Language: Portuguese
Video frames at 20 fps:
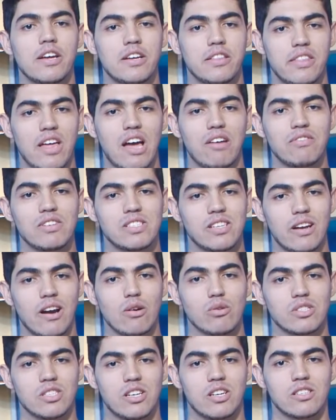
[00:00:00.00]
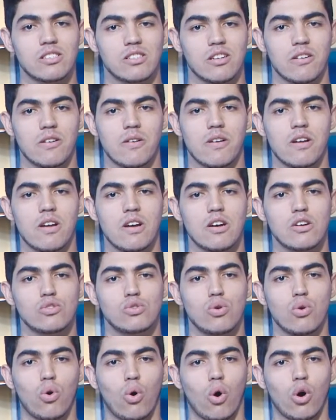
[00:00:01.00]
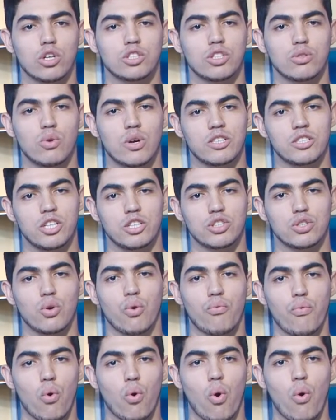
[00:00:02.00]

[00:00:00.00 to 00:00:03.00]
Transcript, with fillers: e deve ser ausência. Se o corte do argentino for